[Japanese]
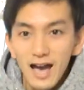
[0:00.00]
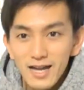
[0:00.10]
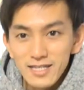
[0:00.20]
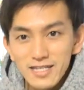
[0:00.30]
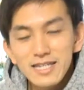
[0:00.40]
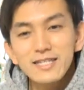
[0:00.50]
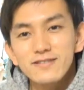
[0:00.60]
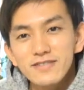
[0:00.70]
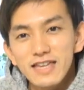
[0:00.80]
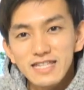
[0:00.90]
はい。じゃあ
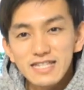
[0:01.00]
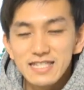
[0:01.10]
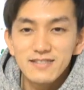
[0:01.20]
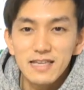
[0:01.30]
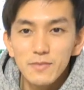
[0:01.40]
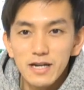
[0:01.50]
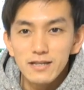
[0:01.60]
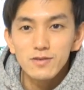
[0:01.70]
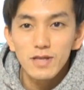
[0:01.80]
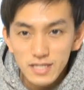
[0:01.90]
ですね、実際今か
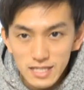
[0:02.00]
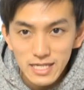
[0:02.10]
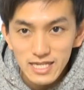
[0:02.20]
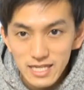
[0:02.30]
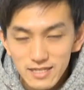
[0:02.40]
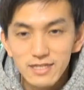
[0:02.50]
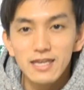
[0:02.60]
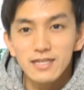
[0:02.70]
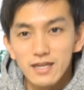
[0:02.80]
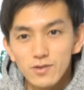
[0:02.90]
らストレッチやっ
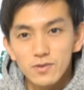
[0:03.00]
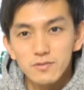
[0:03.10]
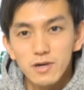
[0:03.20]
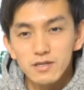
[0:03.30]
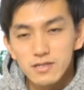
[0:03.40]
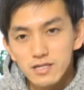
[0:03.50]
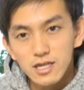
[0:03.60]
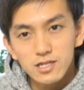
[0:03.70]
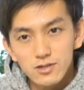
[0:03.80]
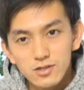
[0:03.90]
ていきたいと思います。最
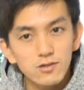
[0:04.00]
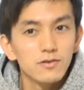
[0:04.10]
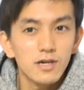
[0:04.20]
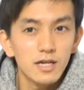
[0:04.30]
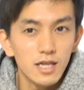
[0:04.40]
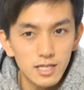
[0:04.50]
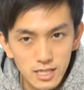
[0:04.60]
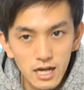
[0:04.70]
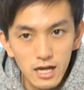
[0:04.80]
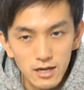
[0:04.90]
大収縮の最大
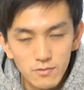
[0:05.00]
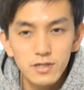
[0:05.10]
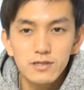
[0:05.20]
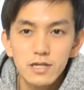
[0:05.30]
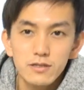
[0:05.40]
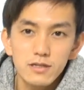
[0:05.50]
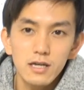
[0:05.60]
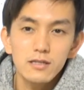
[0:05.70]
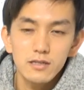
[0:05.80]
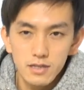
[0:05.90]
弛緩をですね、
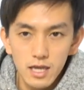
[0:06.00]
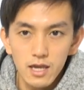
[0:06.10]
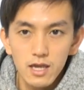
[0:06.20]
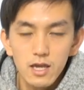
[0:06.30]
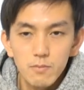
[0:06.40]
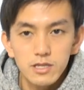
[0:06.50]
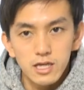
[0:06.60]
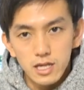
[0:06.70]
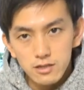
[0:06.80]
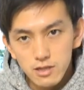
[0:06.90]
使って、まあ、
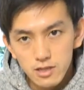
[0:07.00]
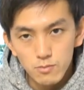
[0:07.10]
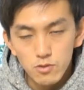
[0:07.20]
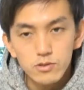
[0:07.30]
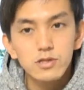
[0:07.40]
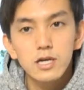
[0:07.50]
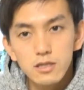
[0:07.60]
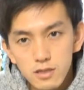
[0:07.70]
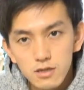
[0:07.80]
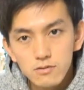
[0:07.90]
生理学的なものを
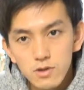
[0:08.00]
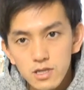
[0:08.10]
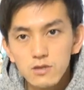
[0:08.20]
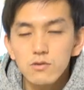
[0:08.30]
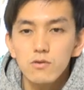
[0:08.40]
使った上での